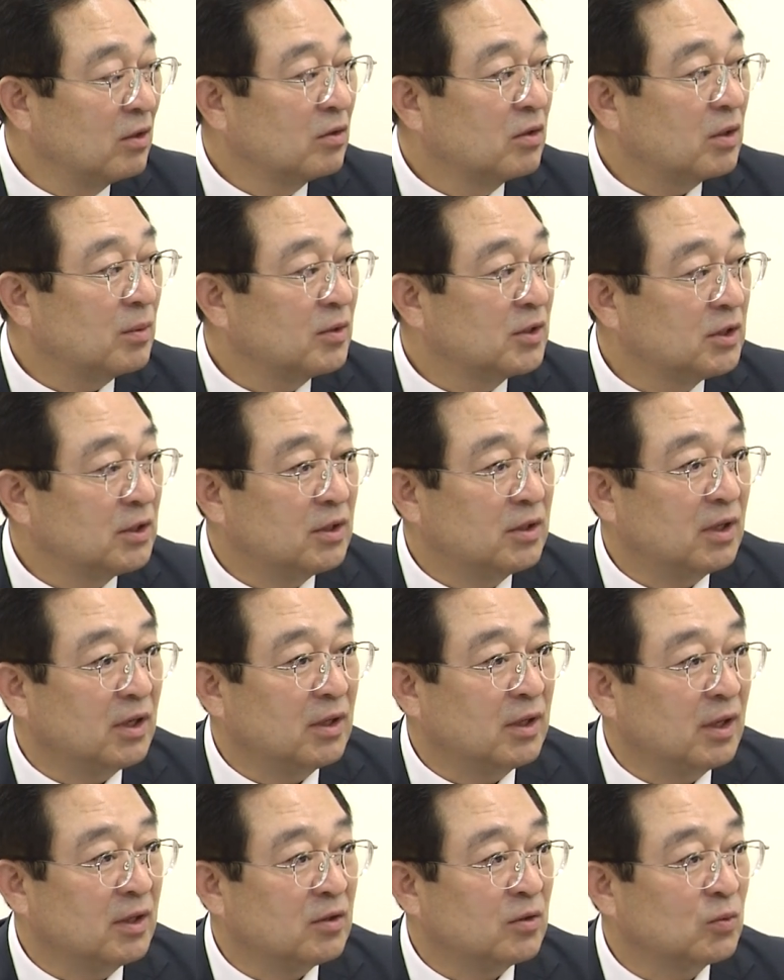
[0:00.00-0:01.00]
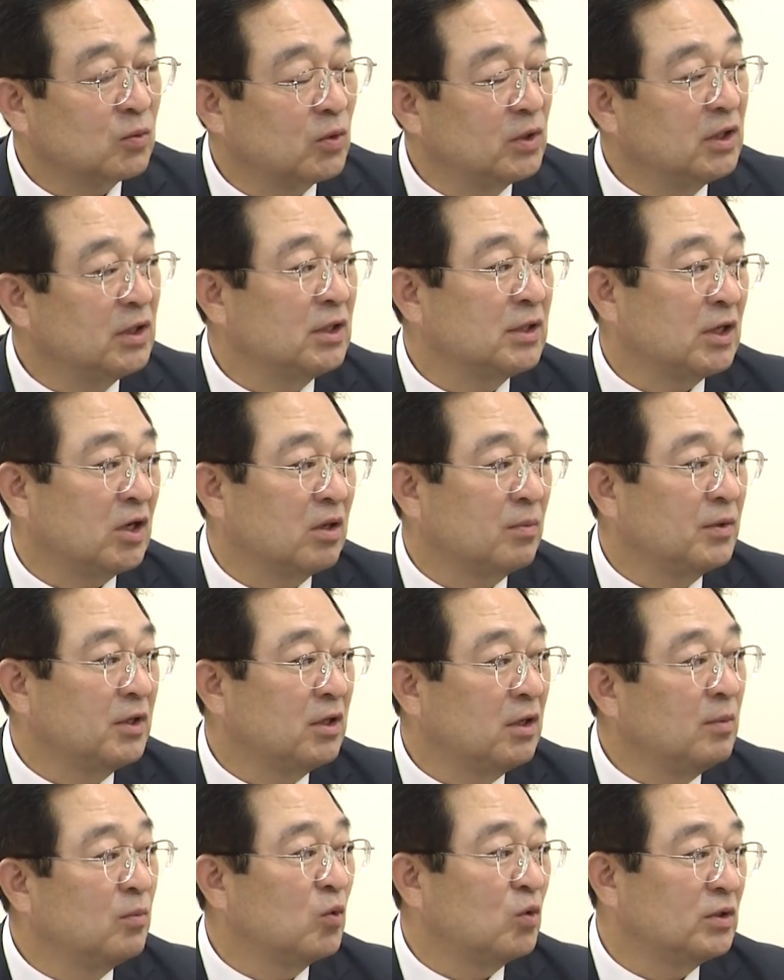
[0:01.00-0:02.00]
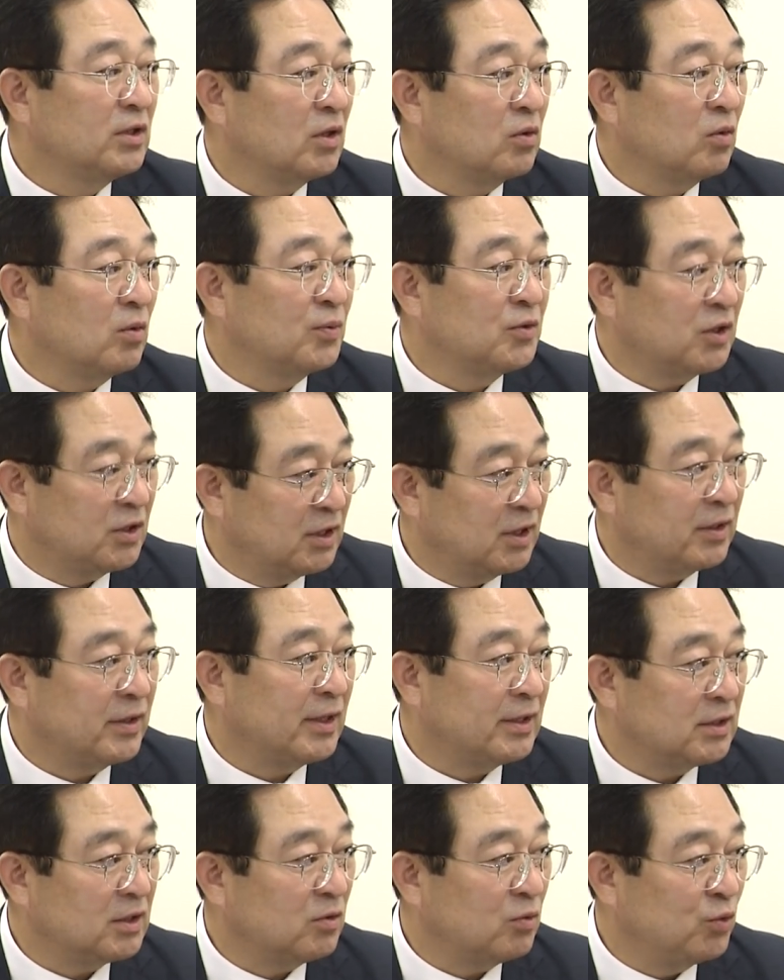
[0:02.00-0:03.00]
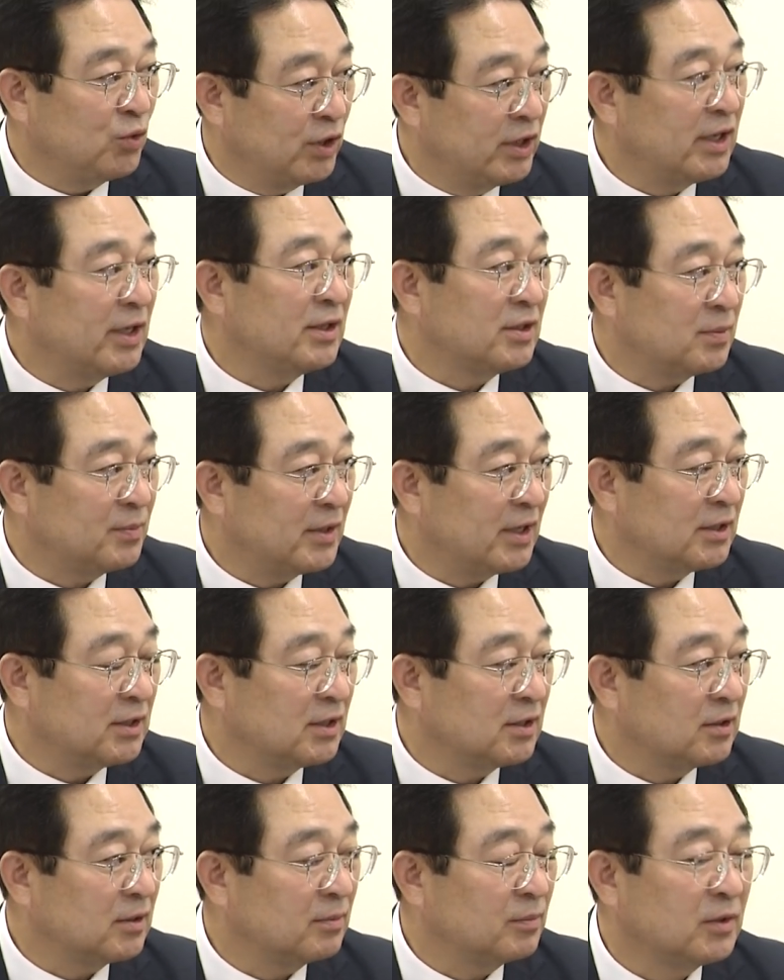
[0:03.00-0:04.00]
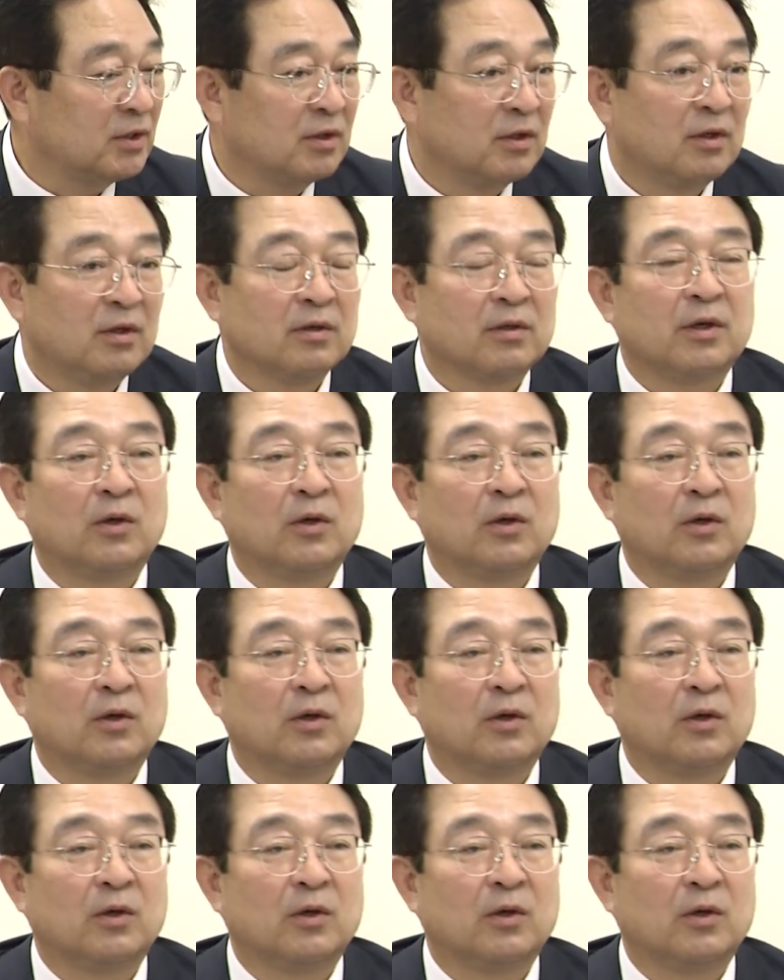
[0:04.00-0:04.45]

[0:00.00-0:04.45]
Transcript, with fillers: 그럼 그때 돼서 또 이 사업이 일몰제로 없어지게 돼 있, 위기에 있습니다 아, 지금. 예.